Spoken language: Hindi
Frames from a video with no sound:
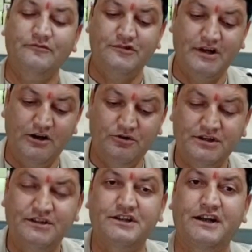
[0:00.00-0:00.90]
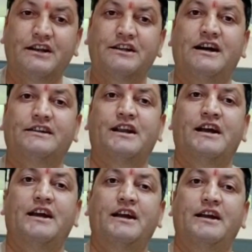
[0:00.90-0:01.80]
चाहे वो चंद्रशेखर आज़ाद रहे
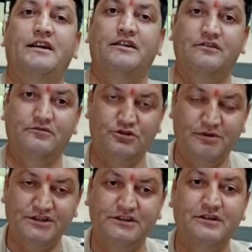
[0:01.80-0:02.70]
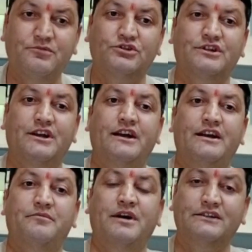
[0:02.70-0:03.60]
हैं सुभाष चंद्र बोस रहे
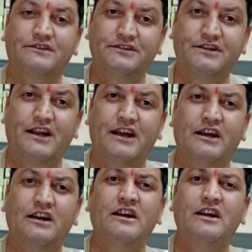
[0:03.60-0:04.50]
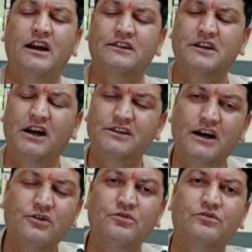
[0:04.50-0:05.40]
हैं भगत सिंह जी रहे हैं ऐसे
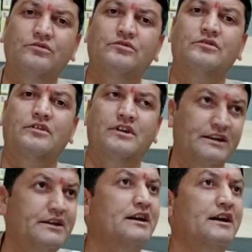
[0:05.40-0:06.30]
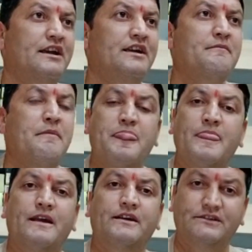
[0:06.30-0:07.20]
हजारों क्रांतिकारी
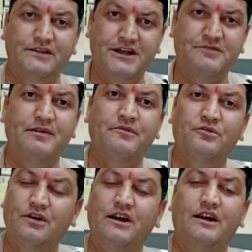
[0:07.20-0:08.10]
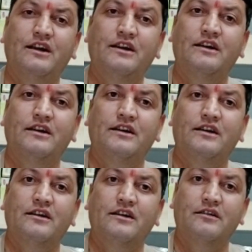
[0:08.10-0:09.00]
इस देश में हुए हैं
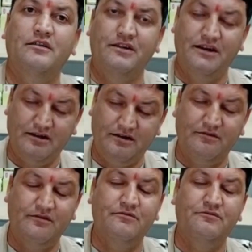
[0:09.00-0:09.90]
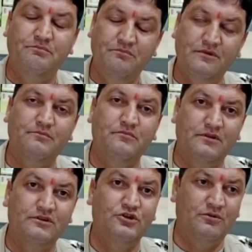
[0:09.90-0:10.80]
ये
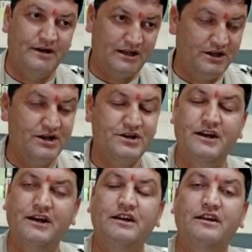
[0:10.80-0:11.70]
जो हमारा देश है